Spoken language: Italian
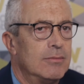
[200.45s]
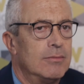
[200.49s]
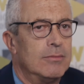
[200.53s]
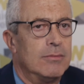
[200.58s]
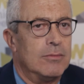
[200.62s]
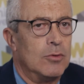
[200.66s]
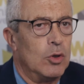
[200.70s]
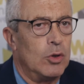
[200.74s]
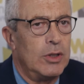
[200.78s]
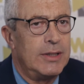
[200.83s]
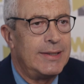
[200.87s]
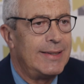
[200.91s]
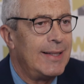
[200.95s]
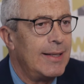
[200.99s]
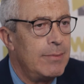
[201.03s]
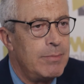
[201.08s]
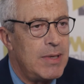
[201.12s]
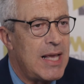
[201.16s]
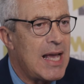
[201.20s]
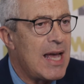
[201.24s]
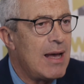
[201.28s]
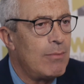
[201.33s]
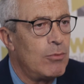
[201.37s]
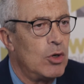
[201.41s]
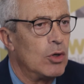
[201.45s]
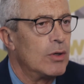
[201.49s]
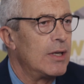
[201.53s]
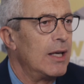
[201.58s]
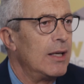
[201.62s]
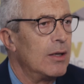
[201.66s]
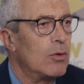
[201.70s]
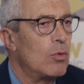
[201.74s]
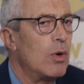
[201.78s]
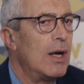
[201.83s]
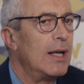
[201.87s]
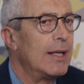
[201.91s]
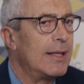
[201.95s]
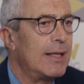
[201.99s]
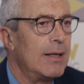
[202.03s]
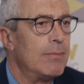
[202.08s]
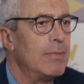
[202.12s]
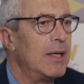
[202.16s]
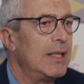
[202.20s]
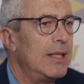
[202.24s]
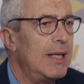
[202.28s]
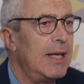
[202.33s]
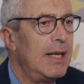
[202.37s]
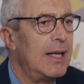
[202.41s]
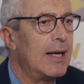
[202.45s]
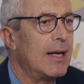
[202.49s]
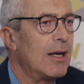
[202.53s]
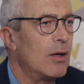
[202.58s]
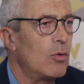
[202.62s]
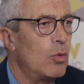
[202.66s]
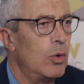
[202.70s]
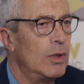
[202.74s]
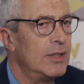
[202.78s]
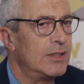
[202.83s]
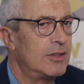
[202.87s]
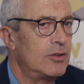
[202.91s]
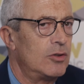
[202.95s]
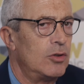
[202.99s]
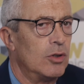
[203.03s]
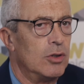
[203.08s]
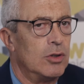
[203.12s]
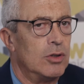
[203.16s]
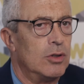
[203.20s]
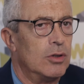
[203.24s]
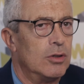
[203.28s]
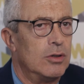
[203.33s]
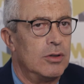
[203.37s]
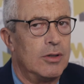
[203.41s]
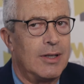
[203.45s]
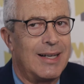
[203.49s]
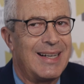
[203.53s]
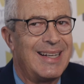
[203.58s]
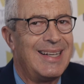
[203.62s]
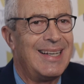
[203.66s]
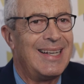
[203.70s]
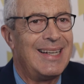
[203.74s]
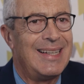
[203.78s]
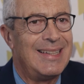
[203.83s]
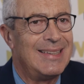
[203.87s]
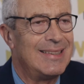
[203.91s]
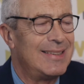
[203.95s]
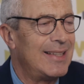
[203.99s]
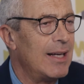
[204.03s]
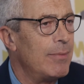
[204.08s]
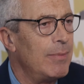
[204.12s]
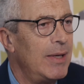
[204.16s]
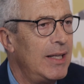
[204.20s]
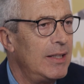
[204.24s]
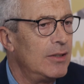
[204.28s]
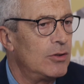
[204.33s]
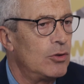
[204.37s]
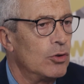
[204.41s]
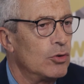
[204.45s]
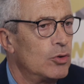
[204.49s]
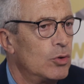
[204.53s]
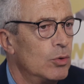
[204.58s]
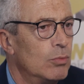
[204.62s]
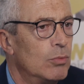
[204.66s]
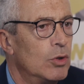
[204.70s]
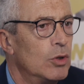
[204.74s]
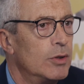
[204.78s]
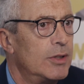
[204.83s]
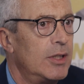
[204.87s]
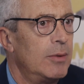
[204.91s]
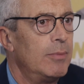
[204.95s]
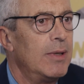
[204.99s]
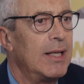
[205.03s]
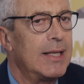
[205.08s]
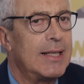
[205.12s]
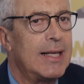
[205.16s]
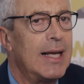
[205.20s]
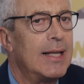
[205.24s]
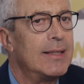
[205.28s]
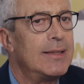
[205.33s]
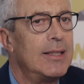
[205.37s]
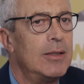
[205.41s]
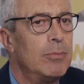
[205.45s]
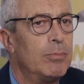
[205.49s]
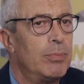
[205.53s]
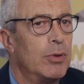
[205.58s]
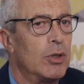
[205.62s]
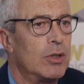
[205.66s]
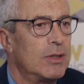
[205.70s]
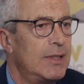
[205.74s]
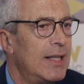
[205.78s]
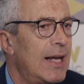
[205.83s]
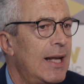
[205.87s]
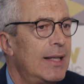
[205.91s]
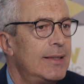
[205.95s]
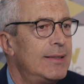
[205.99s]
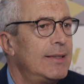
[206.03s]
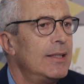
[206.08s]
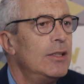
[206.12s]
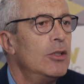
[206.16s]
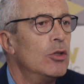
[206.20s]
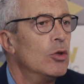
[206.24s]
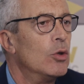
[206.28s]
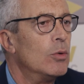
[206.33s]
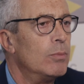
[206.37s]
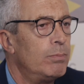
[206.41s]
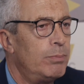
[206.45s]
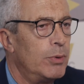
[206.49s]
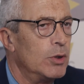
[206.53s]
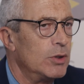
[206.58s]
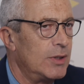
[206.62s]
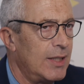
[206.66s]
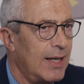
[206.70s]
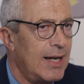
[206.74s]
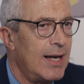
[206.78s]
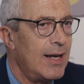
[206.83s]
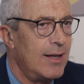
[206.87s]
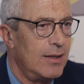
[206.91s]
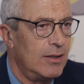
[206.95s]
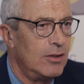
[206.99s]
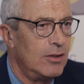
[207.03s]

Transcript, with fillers: noi temiamo che in qualche maniera questo rallentamento su molti mercati importanti non potrà